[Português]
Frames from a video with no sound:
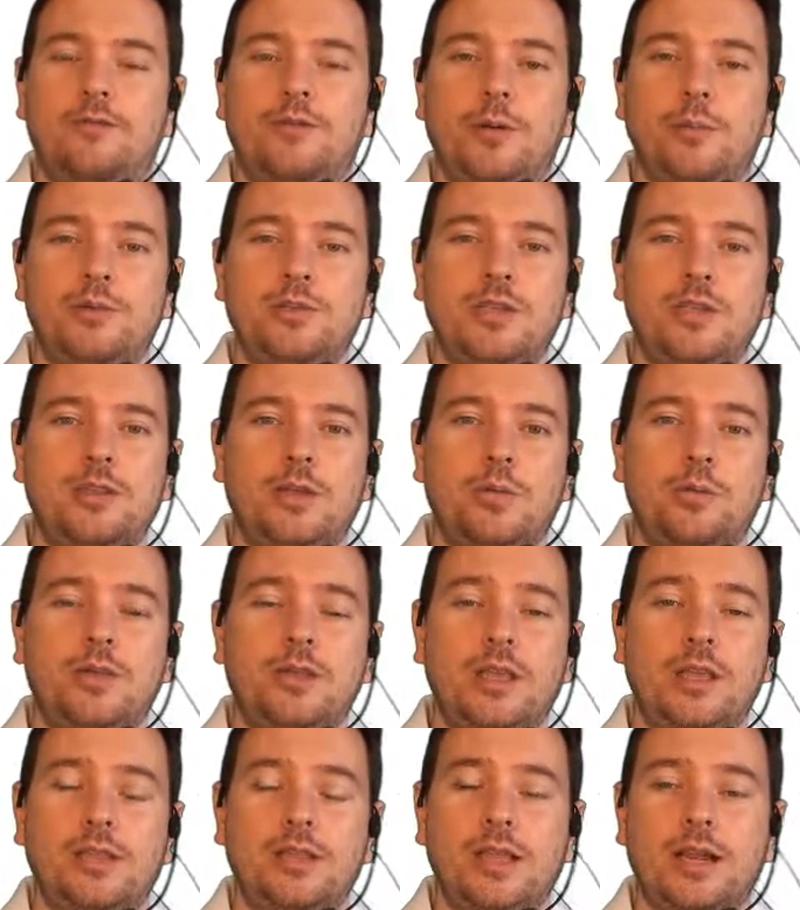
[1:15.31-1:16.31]
Vamos então
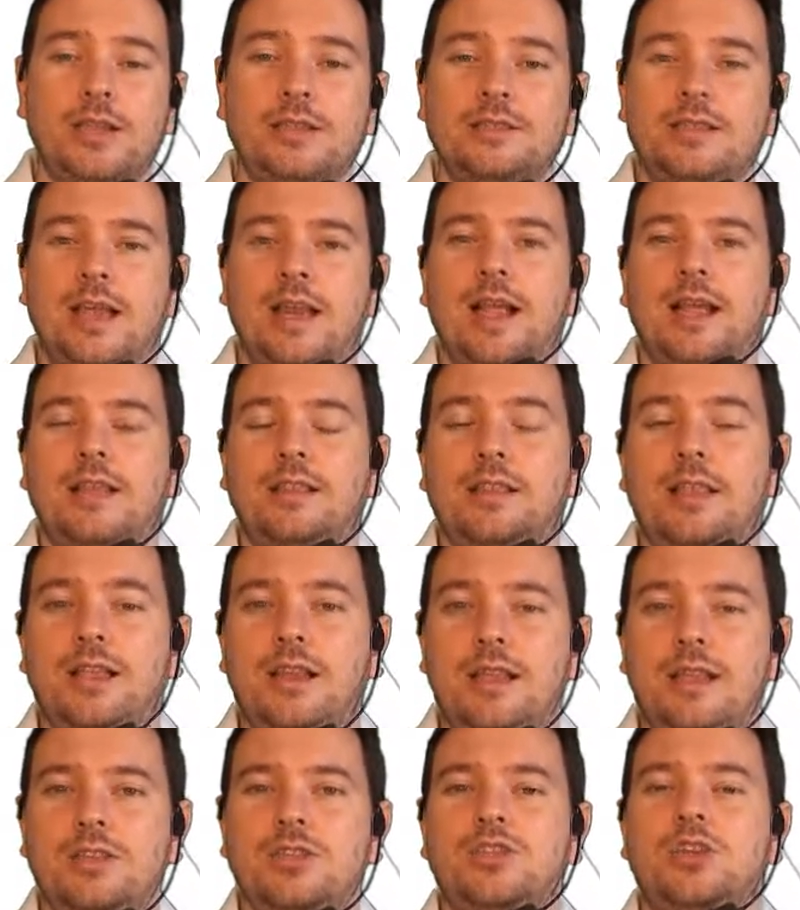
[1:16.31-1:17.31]
entender as
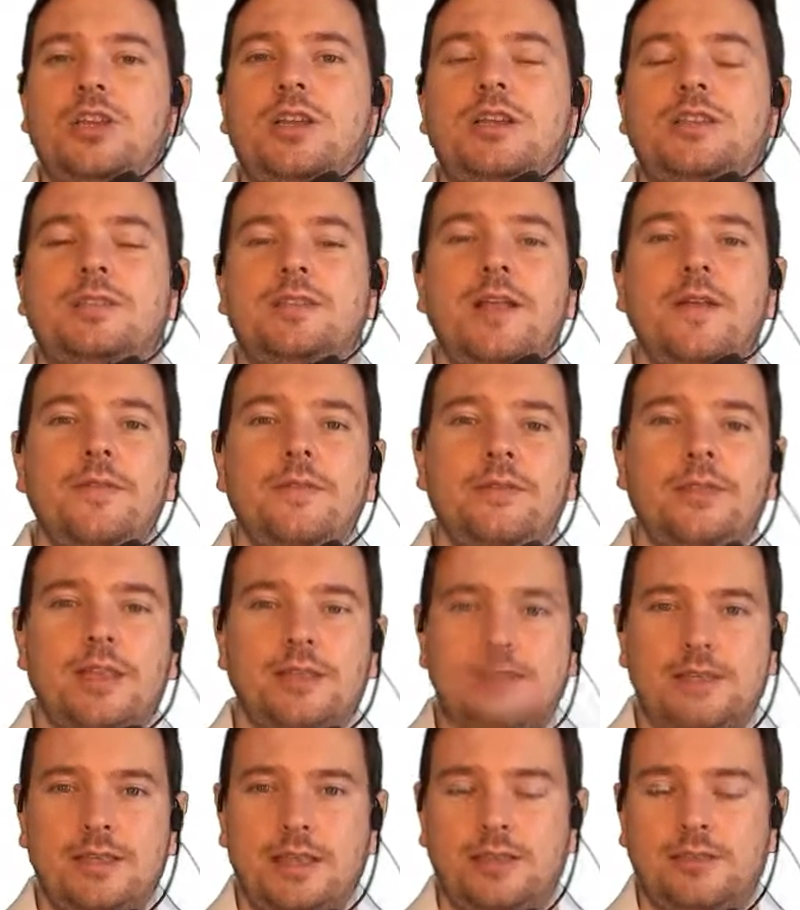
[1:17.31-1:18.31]
características
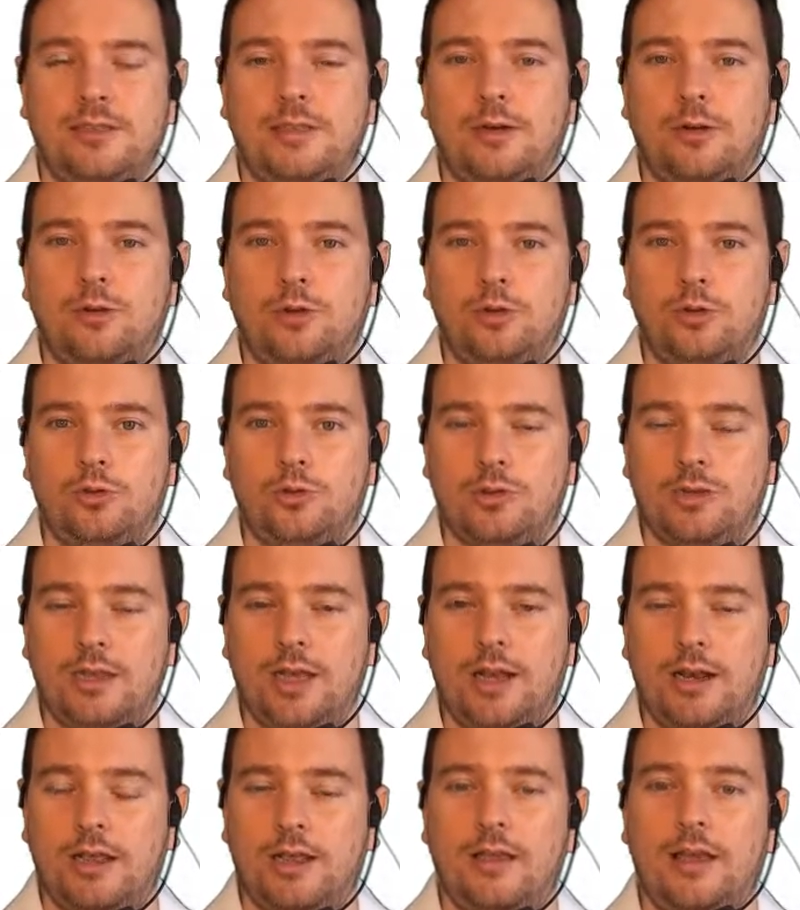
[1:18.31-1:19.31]
desse circuito
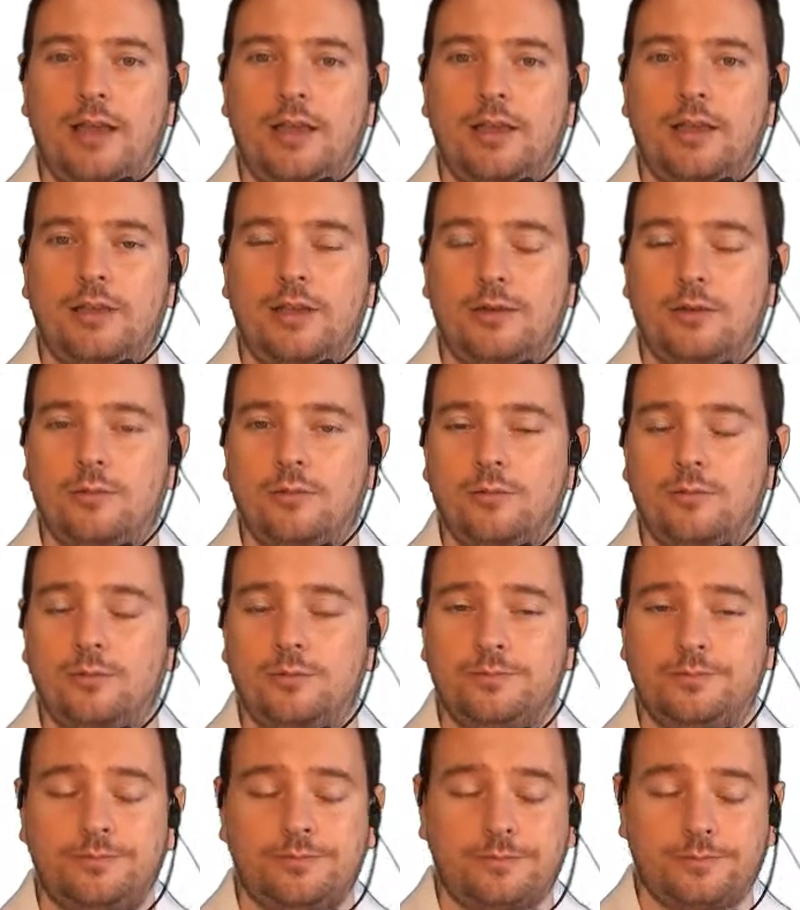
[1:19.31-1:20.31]
série aí com